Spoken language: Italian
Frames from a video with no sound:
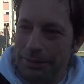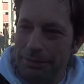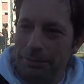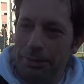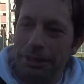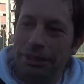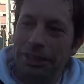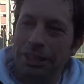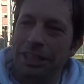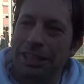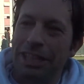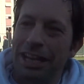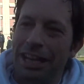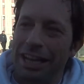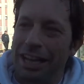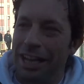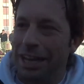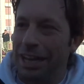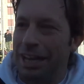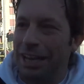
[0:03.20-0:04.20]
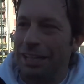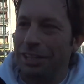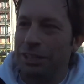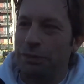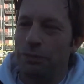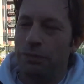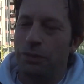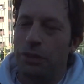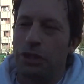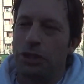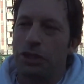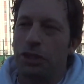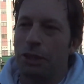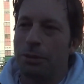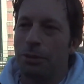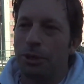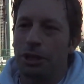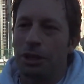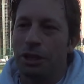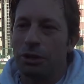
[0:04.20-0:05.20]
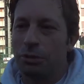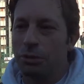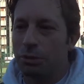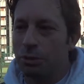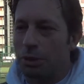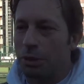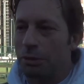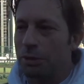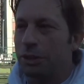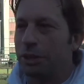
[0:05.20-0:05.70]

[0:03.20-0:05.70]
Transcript: una partita difficile perché comunque